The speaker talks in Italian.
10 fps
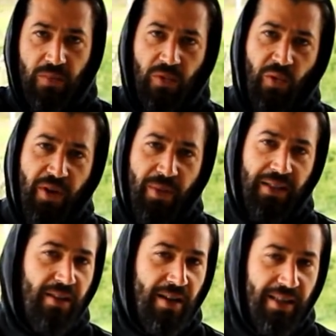
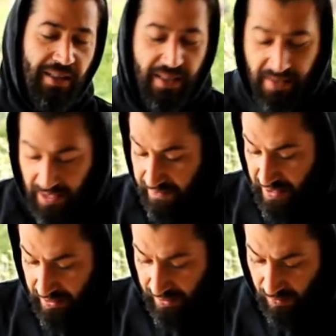ovviamente ad altezze
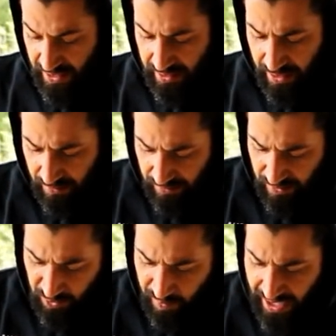elevate questa se
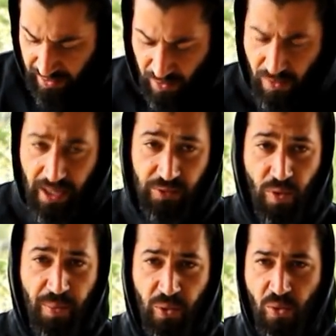non sbaglio con la sua
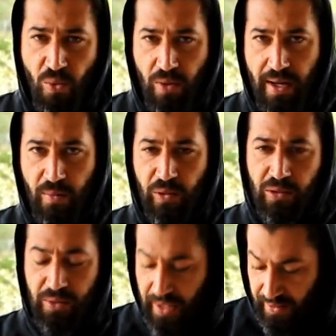prolunga il
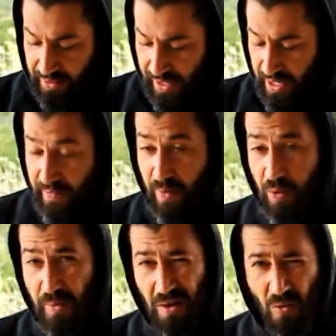multiutensile arriva più
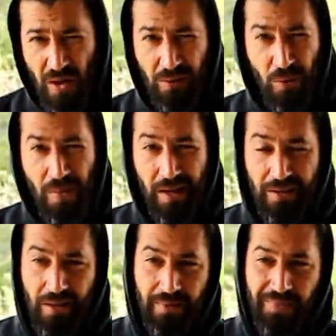o meno a 4
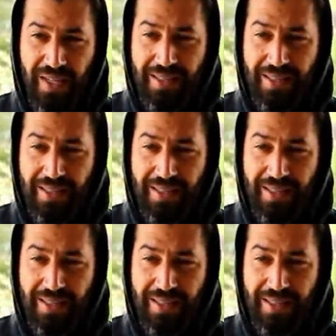metri di